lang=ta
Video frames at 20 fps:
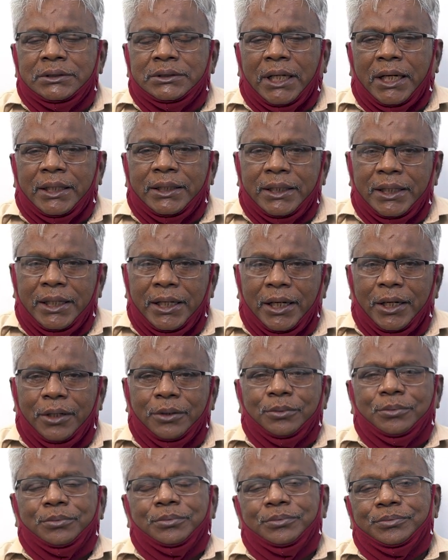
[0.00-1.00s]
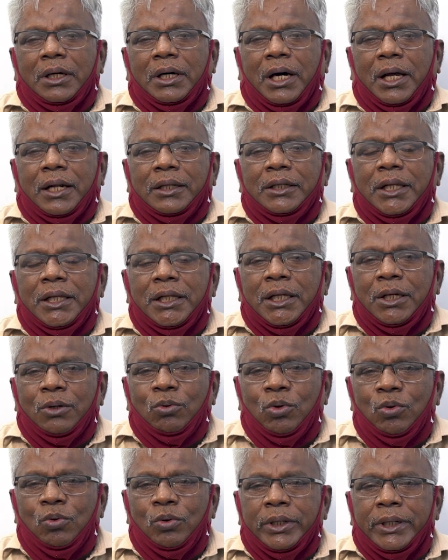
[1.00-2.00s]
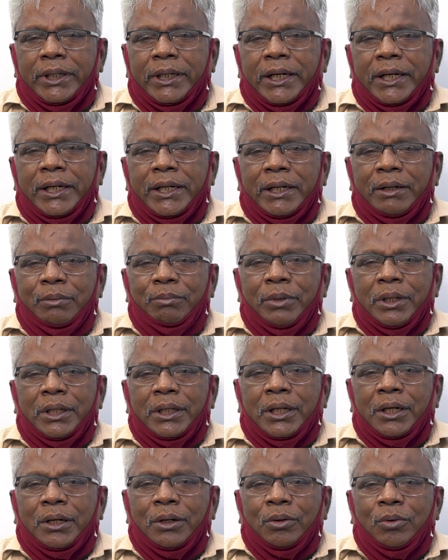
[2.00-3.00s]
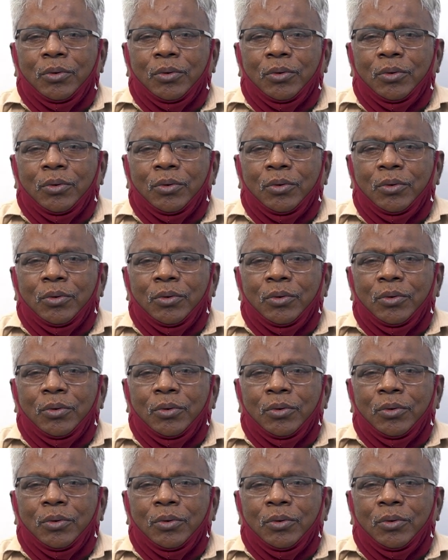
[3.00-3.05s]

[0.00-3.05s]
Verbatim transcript: சாதனையாகும் அருந்ததியர் உள்ஒதுக்கீடு என்பது